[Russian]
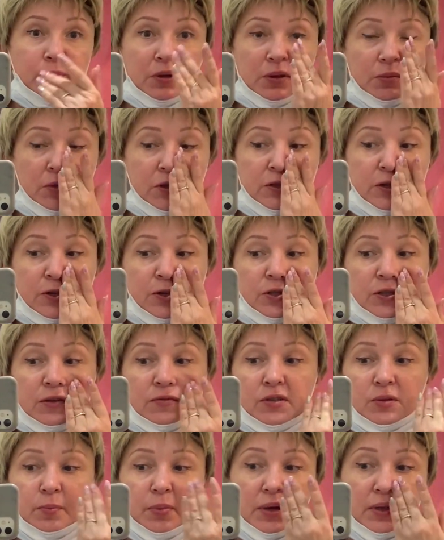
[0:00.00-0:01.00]
Подмазка аж вся
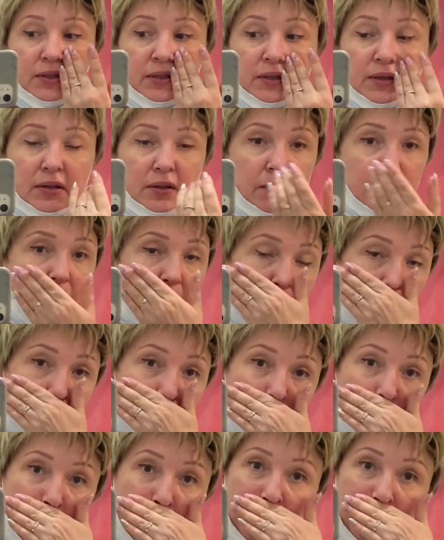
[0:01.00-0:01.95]
вспотела прям.